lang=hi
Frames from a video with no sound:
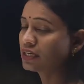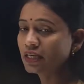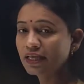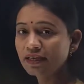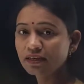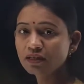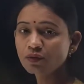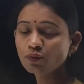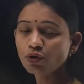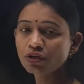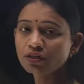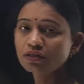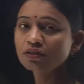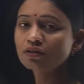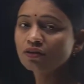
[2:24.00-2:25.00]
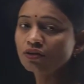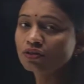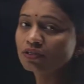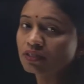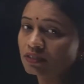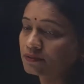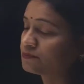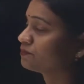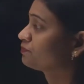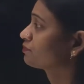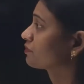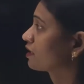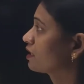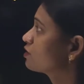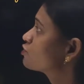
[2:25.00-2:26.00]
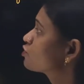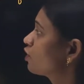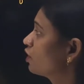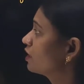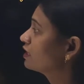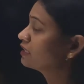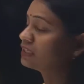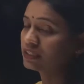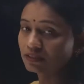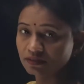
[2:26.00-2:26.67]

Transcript: एयर uh, वाटर और सॉइल